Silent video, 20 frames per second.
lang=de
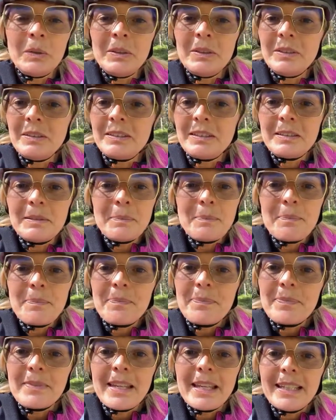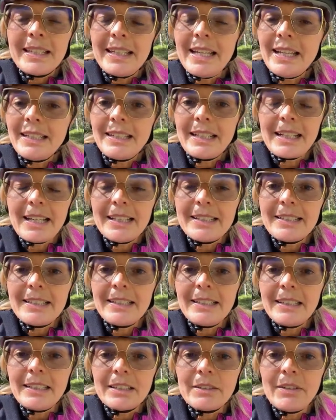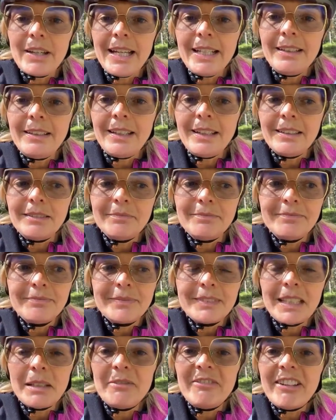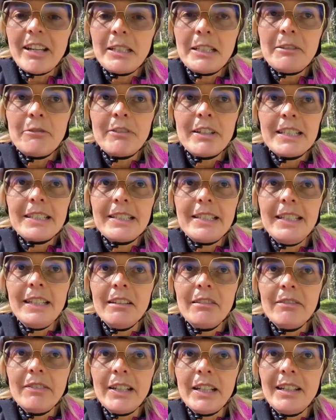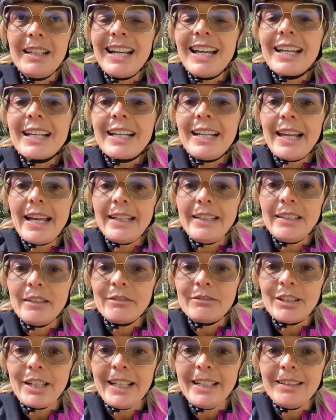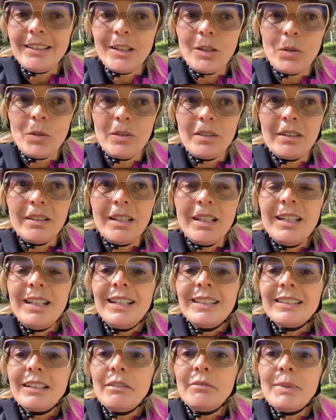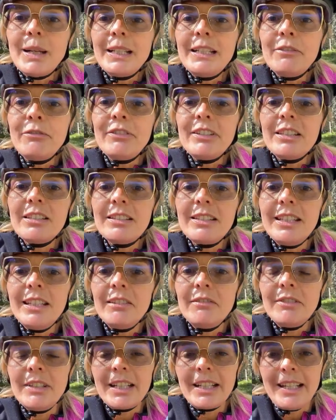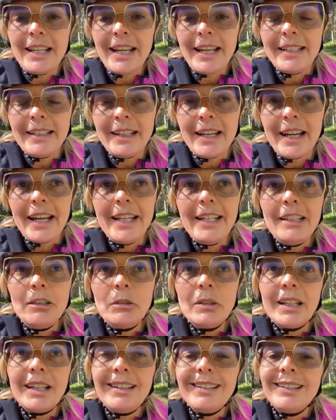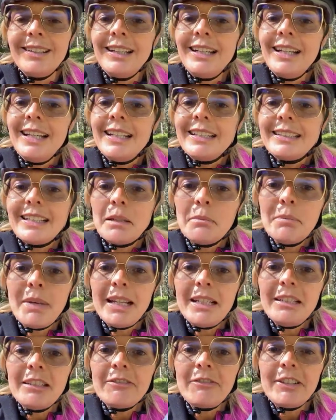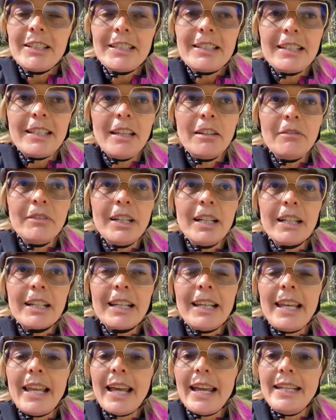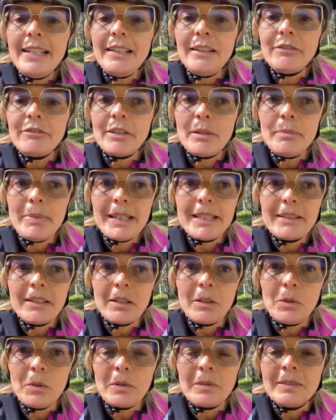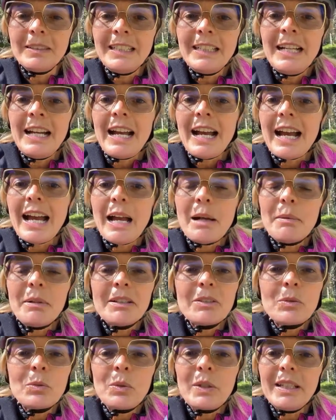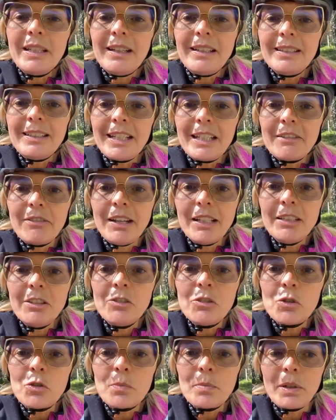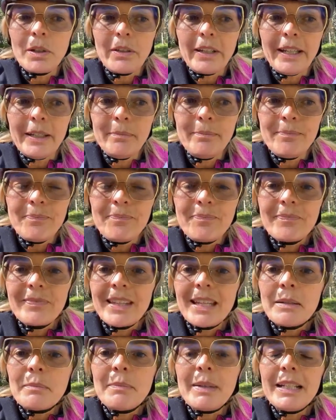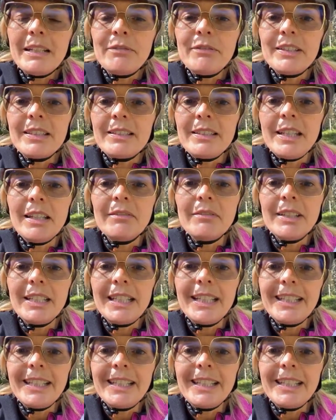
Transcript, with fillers: Und ja, dann kann sich nichts verändern. Dann manifestieren wir kleine Veränderungen. Dann manifestieren wir kleine Heilungen. Dann manifestieren wir kleine Verbesserungen. Aber sogenannte Quantensprünge manifestieren